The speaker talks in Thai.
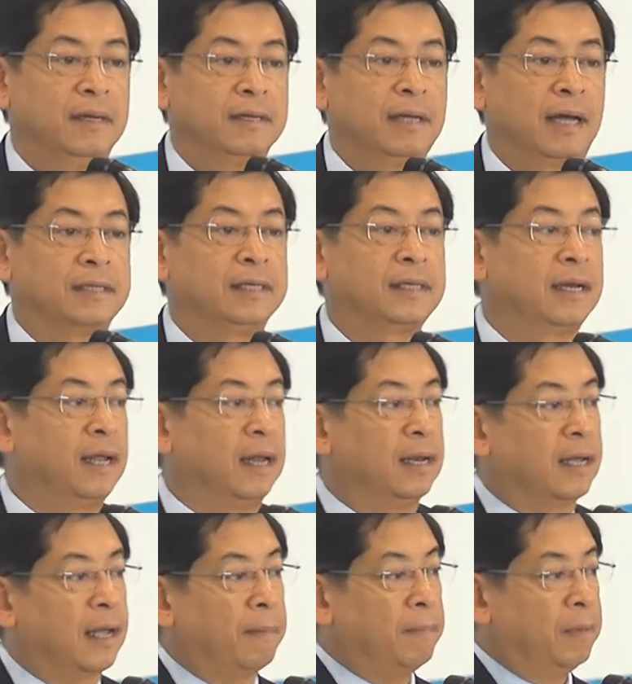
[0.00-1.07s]
อย่างที่ท่านเห็น
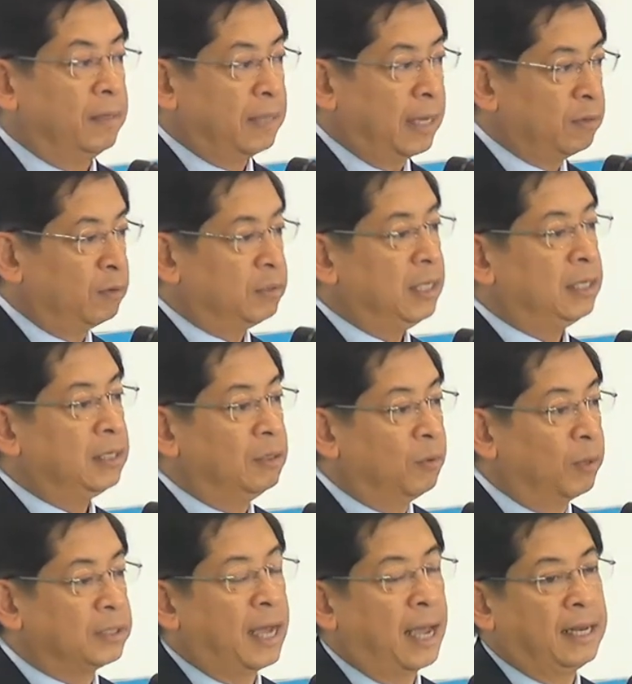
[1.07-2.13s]
นะครับ เทคโนโลยีคือ
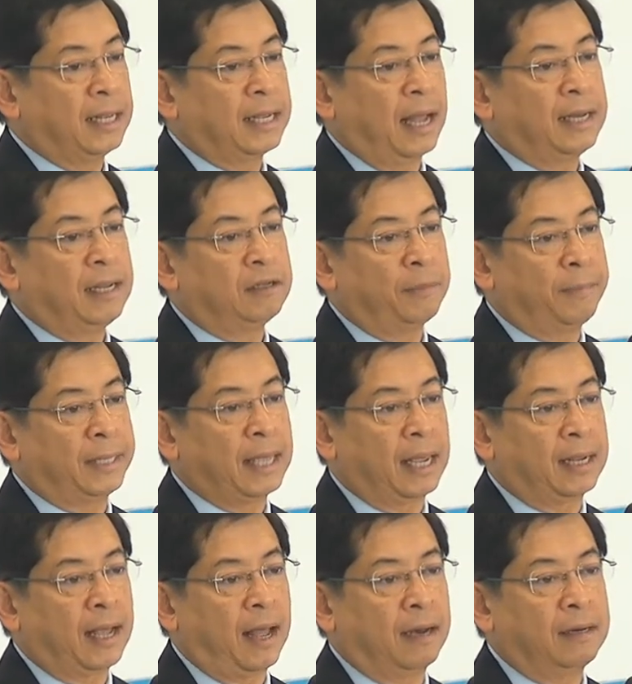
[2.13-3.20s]
หัวใจในการที่เราจะไป
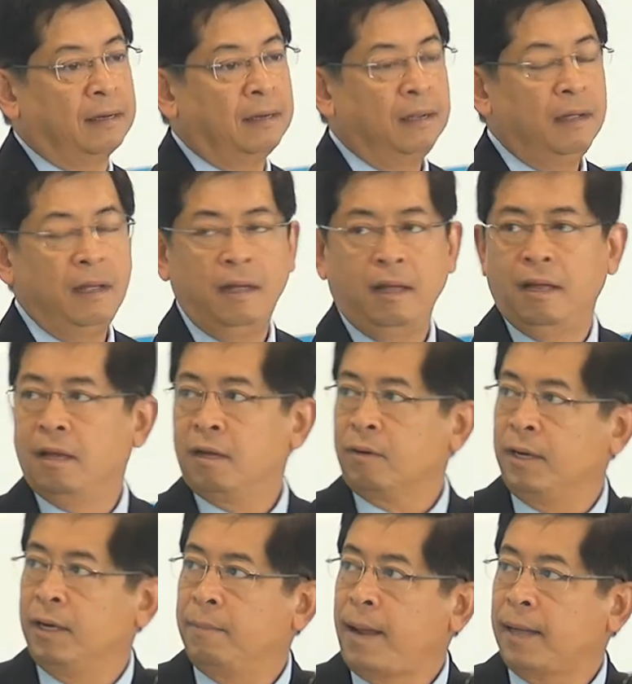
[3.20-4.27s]
แข่งขัน
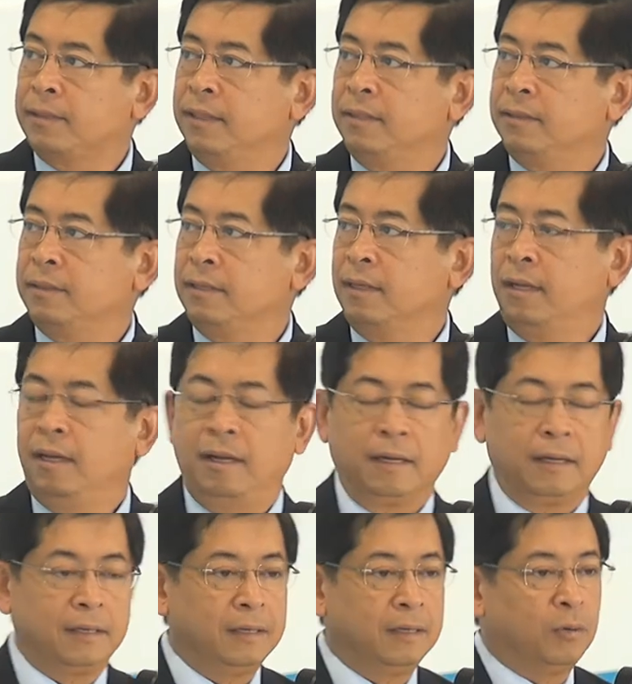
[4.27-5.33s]
green practice
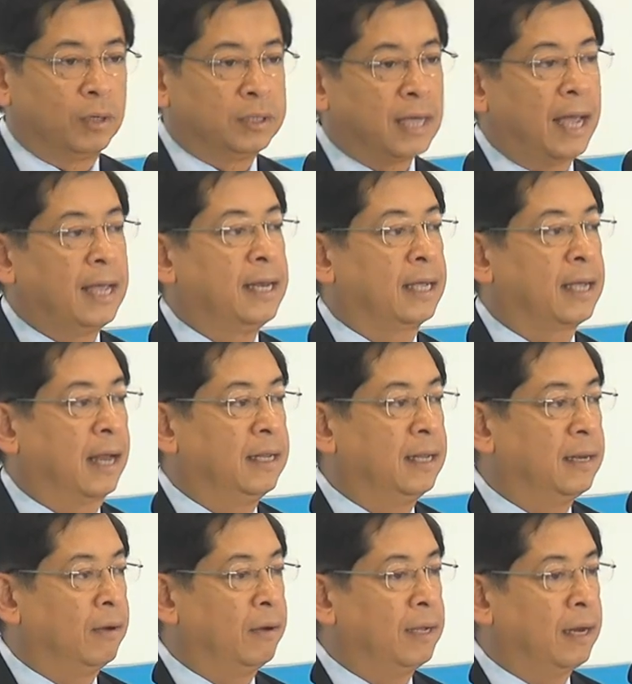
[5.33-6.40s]
คือหัวใจในการ
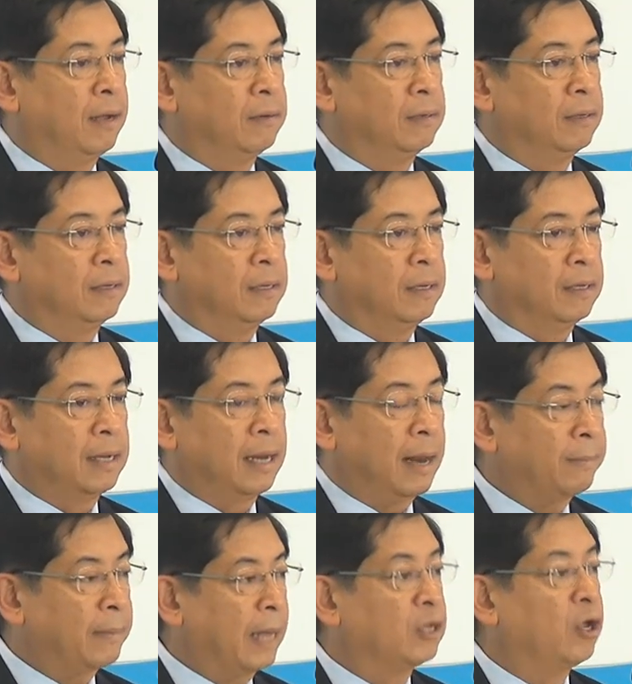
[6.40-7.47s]
ที่เราให้เราได้
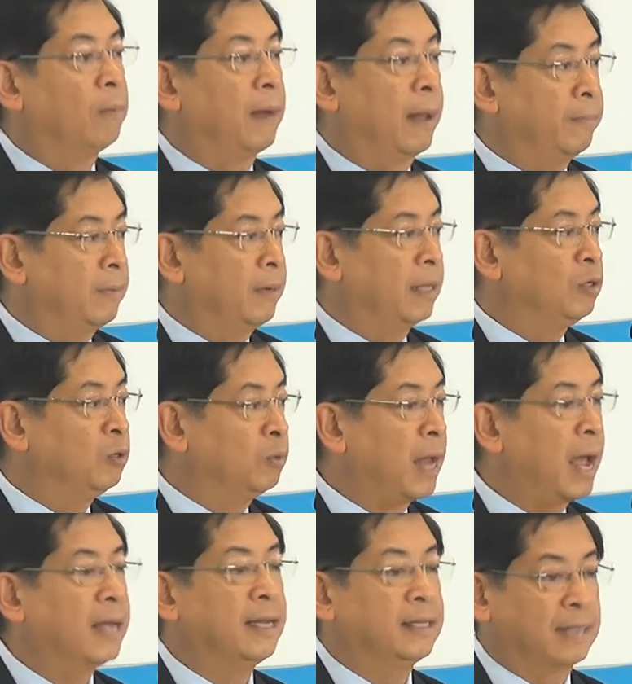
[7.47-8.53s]
รับการยอมรับและอยู่
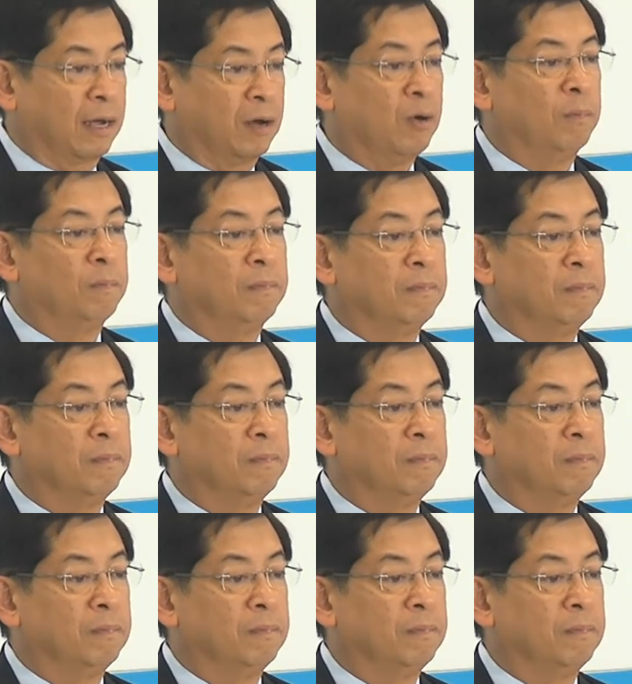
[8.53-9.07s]
ได้ในสังคม